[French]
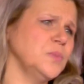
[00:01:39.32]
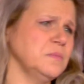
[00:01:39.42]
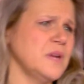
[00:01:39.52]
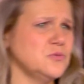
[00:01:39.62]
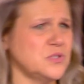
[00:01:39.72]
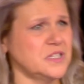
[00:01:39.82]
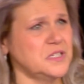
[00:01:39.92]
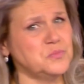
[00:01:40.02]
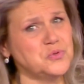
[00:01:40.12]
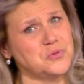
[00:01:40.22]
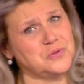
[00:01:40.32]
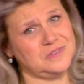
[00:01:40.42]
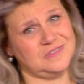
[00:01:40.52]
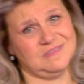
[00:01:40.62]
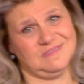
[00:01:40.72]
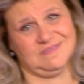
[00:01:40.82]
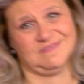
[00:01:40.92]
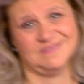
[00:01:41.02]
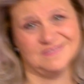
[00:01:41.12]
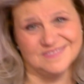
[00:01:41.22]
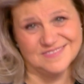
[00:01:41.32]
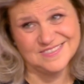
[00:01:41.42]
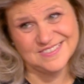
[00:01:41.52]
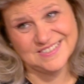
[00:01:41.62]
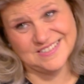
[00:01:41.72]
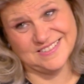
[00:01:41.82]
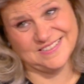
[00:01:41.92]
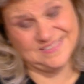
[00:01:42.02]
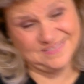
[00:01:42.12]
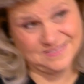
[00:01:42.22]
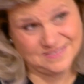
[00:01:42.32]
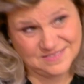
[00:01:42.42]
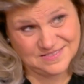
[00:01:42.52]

pas de mal aux animaux. Eh. Il y, a, 400 références dans la